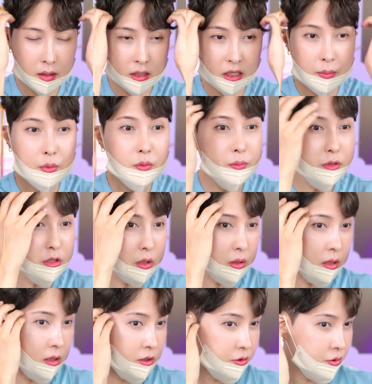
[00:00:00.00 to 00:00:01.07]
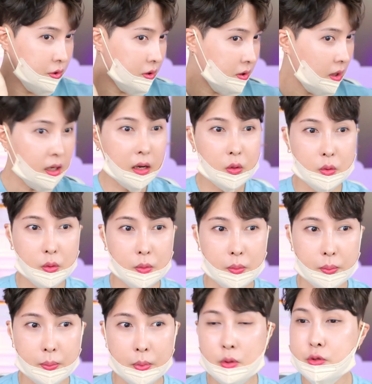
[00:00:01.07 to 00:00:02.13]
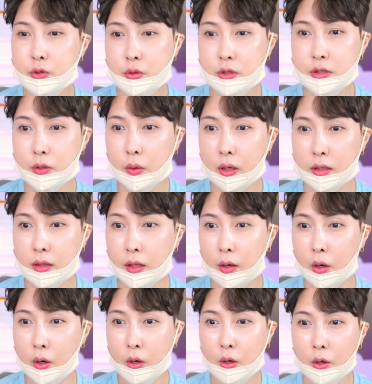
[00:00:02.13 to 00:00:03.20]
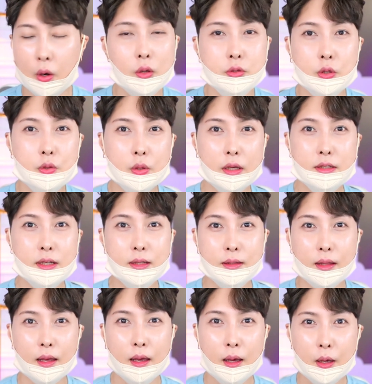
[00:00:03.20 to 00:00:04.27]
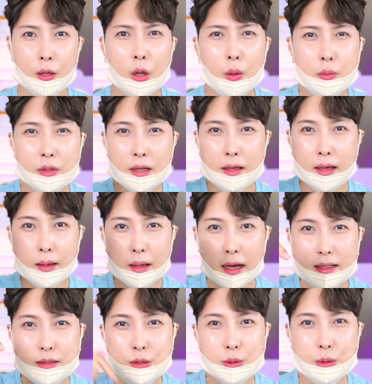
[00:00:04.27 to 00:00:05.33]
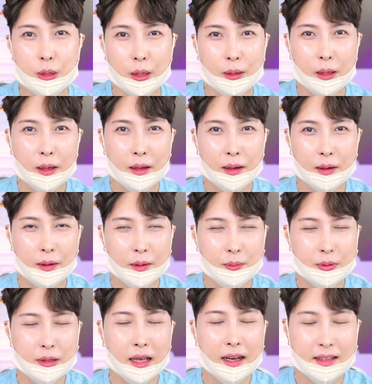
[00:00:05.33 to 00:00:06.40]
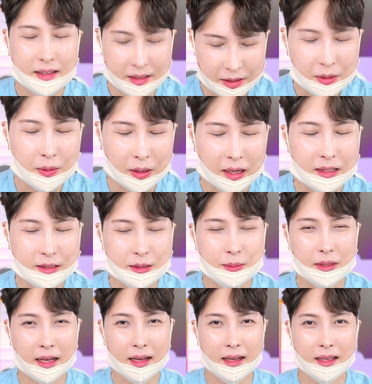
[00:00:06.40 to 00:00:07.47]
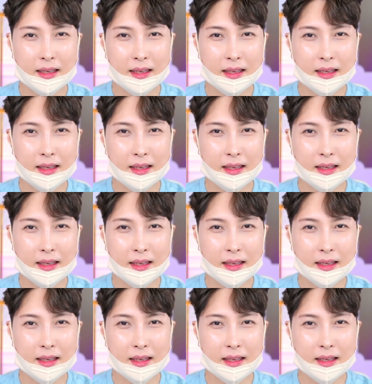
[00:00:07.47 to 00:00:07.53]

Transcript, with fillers: 기분 전환할 수 있다라고 볼 수 있을 것 같아요 어, 저는 괜찮은데 여러분들의 한줄 의견 어, 부탁드리도록 하겠습니다.